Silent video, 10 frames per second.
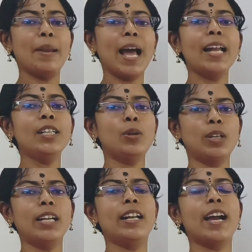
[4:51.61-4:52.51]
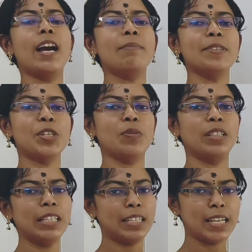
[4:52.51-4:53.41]
பிளான்ட்டோட டயாமீட்டர்
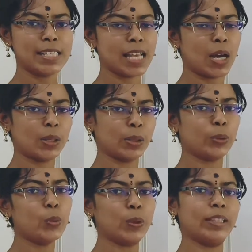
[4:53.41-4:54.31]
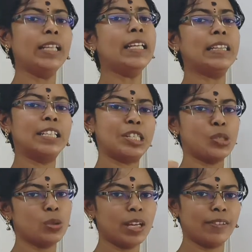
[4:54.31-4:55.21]
வந்து இன்க்ரீஸ் ஆகிறதுக்கும் வந்து இந்த
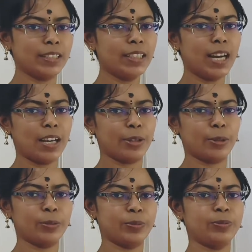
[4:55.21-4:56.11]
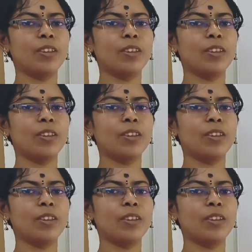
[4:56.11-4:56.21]
டிஷ்யூ தான் வந்து காரணம்